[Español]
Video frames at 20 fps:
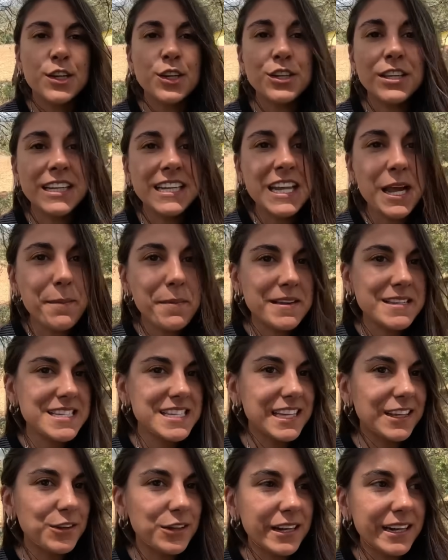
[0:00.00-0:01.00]
no tenía
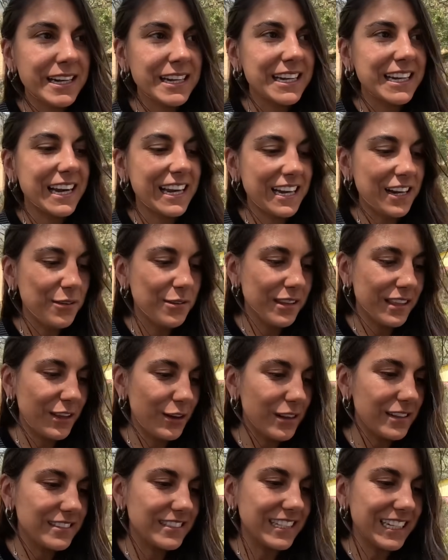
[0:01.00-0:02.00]
pensado arrancar el video
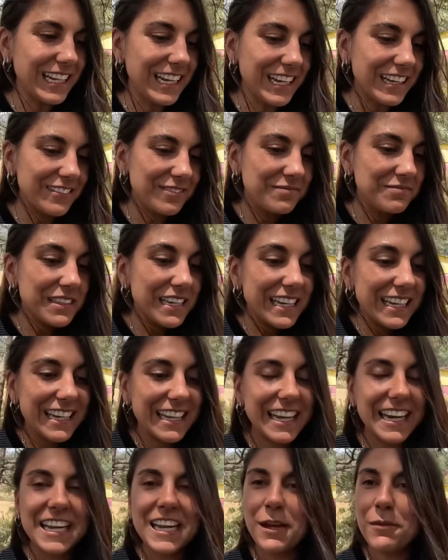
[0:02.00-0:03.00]
así.
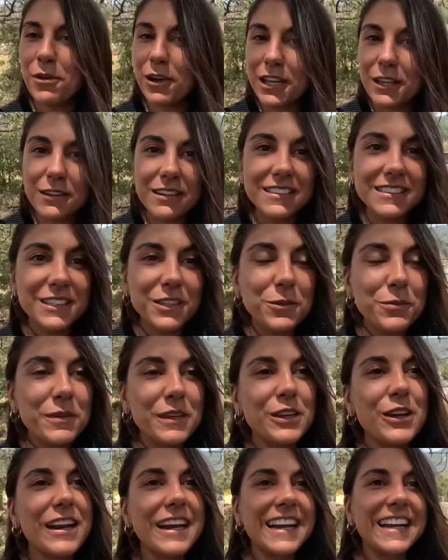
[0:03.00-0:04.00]
Creíamos que iba a ser un
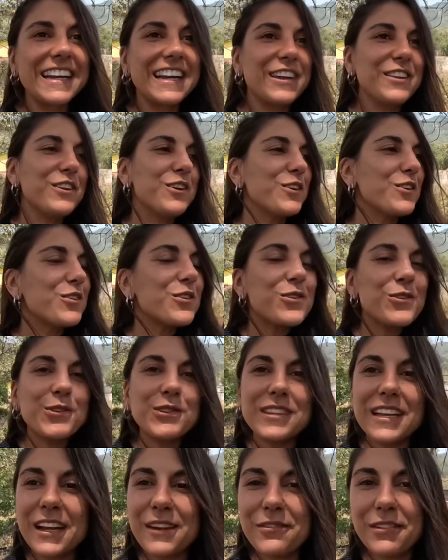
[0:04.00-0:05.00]
video arrancando
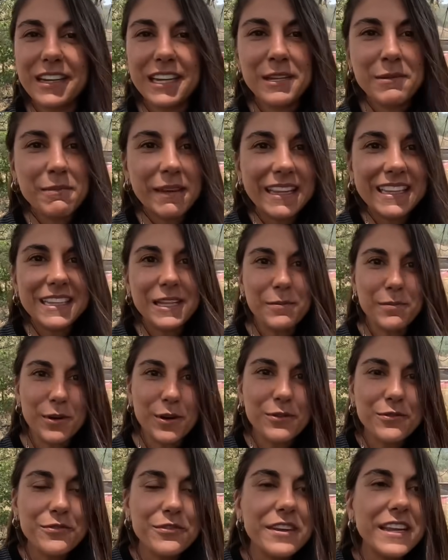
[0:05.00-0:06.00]
ruta, felizmente, por
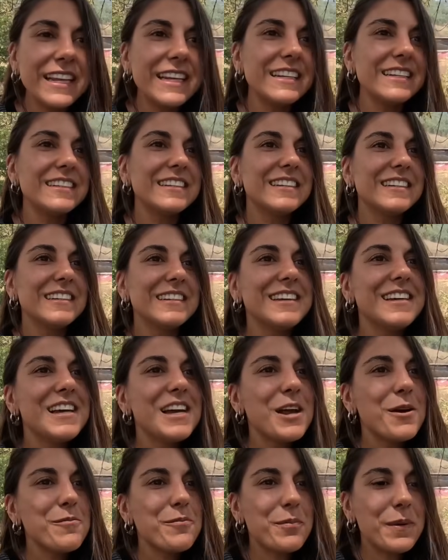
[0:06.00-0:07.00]
fin.
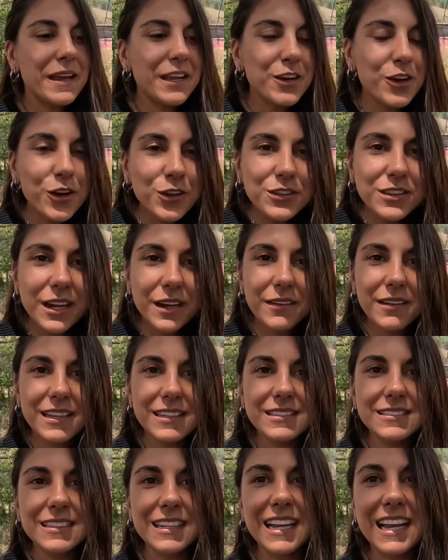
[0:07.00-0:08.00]
Pero otra vez
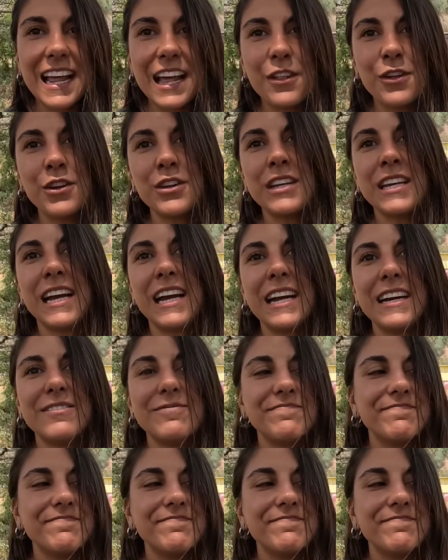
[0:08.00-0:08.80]
la doña